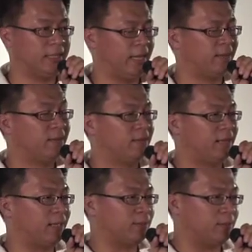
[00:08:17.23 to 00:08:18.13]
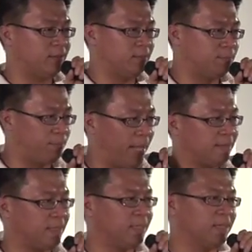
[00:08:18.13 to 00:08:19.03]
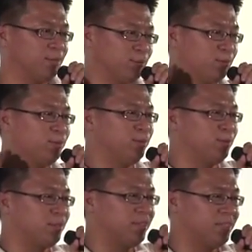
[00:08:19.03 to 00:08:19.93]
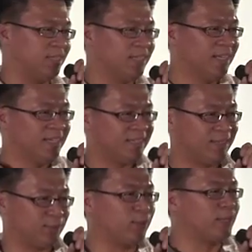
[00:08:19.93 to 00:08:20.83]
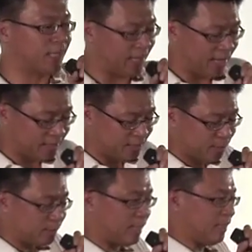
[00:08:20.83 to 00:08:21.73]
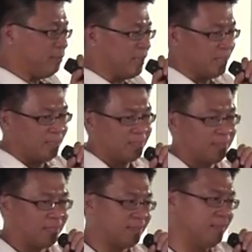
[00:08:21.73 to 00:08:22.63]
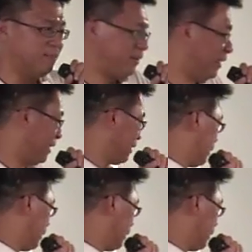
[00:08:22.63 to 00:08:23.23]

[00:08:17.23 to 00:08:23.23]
电，那背着一个出去就是你所有的给息都在里面的，但是非常的